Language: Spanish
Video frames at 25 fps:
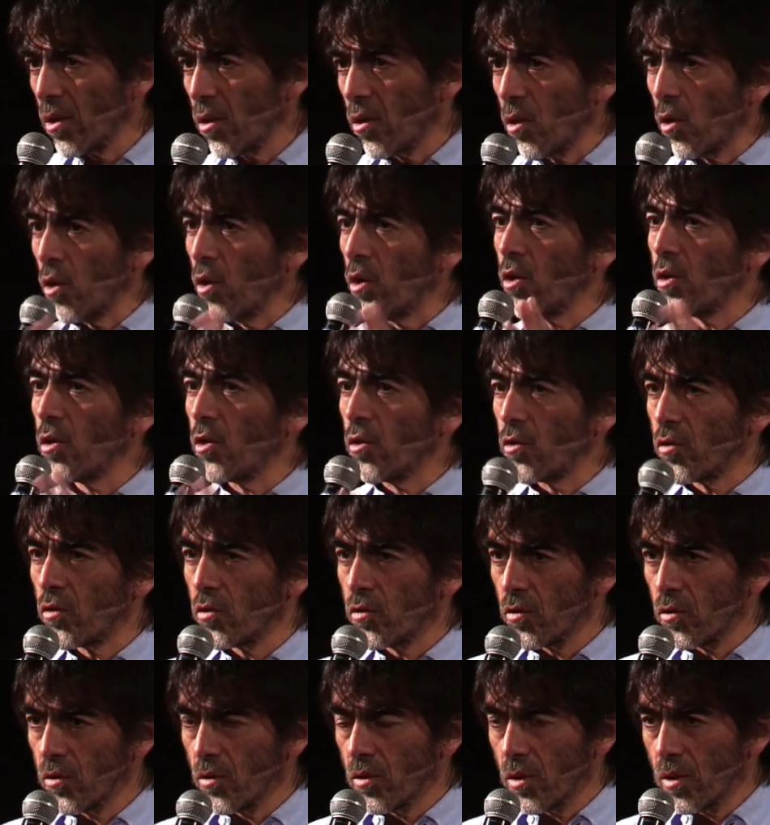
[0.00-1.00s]

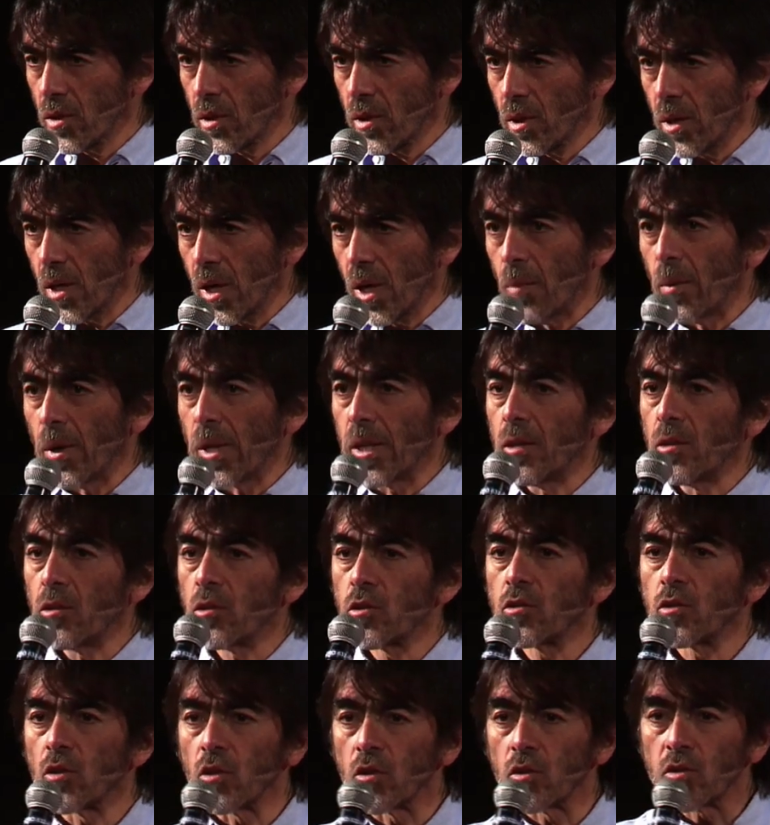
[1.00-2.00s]
rojos,
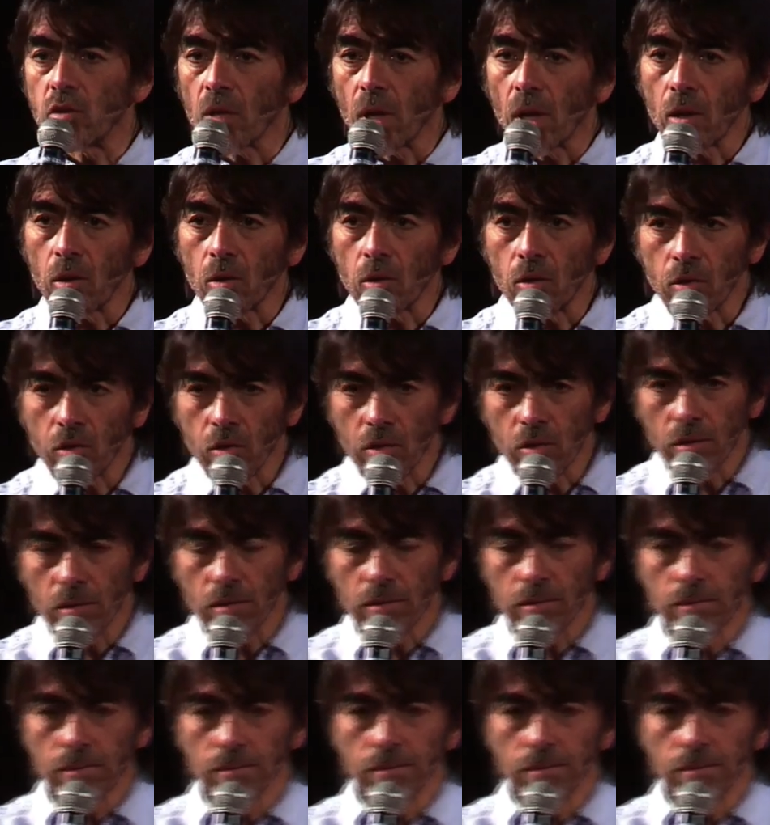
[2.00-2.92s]
amarillos tostados.